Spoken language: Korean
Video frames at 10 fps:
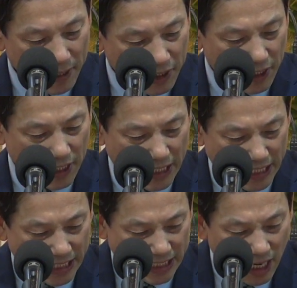
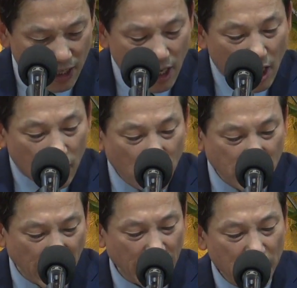시작.
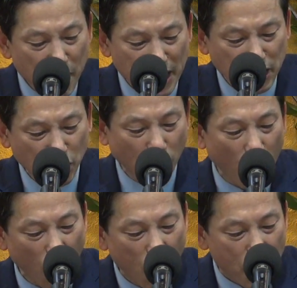그들이 이 말을
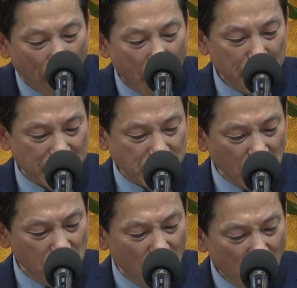듣고 마음에
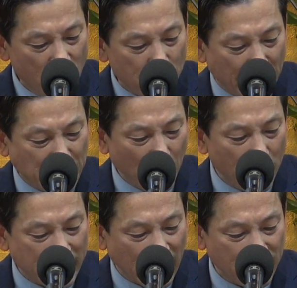찔려
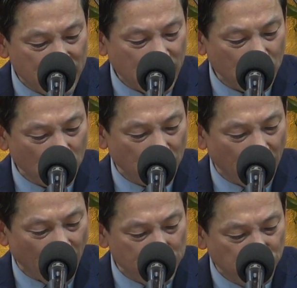베드로와 다른
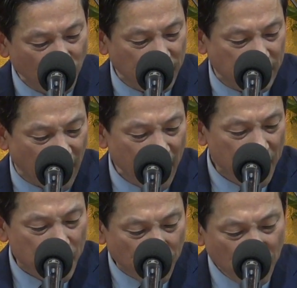사도들에게 물어
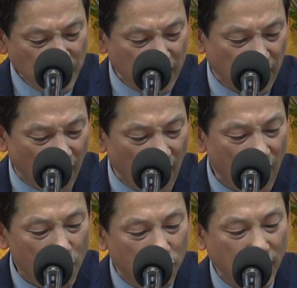이르되
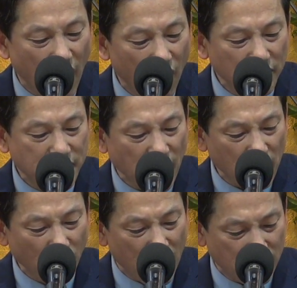형제들아 우리가
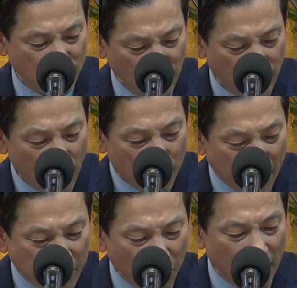어찌할까 하거늘
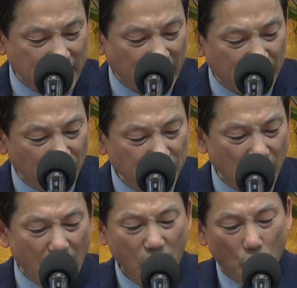베드로가 이르되
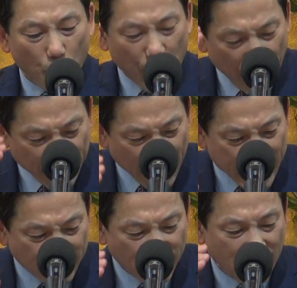너희가
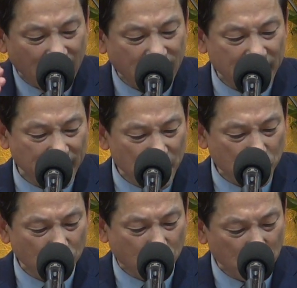회개하여 각각
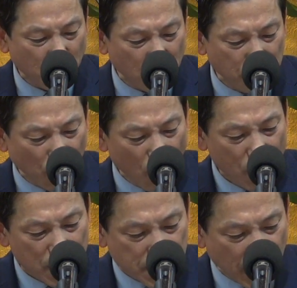예수 그리스도의
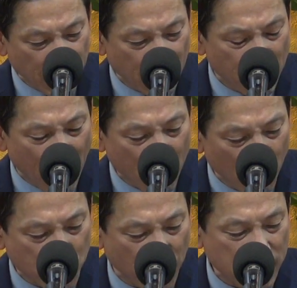이름으로 세례를
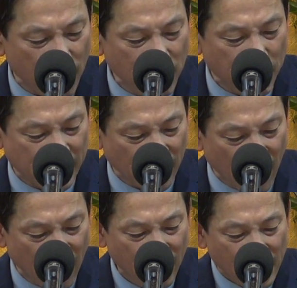받고 죄 사함을 받으라.